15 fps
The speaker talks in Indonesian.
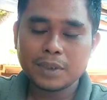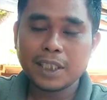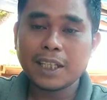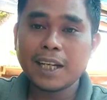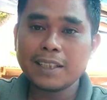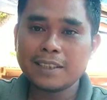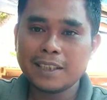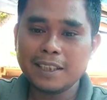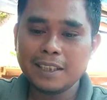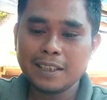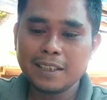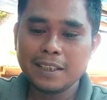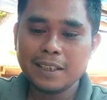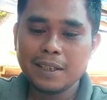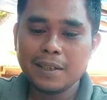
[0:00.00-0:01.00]
saya kasih
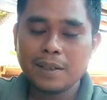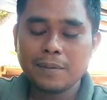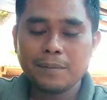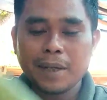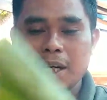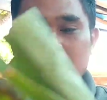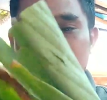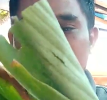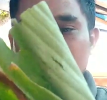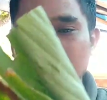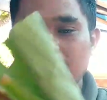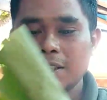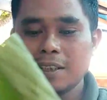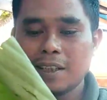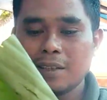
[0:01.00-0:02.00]
pakan
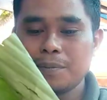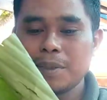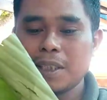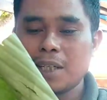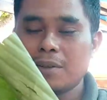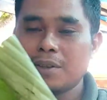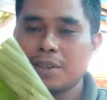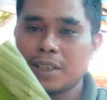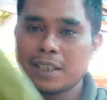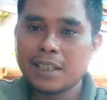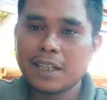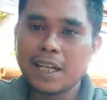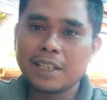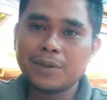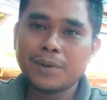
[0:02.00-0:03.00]
hijauan ini terlebih dahulu saya
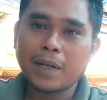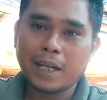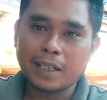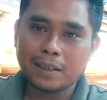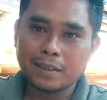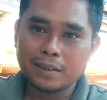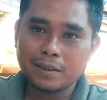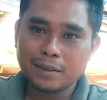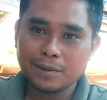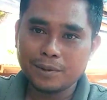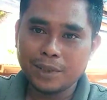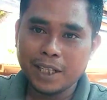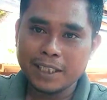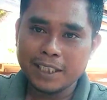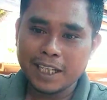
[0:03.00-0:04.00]
layukan
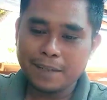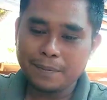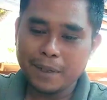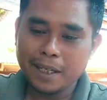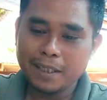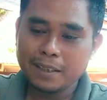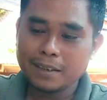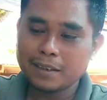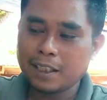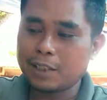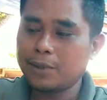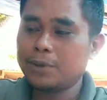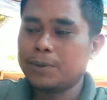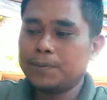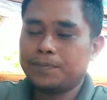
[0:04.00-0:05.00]
gunanya apa
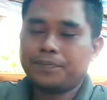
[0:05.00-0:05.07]
satu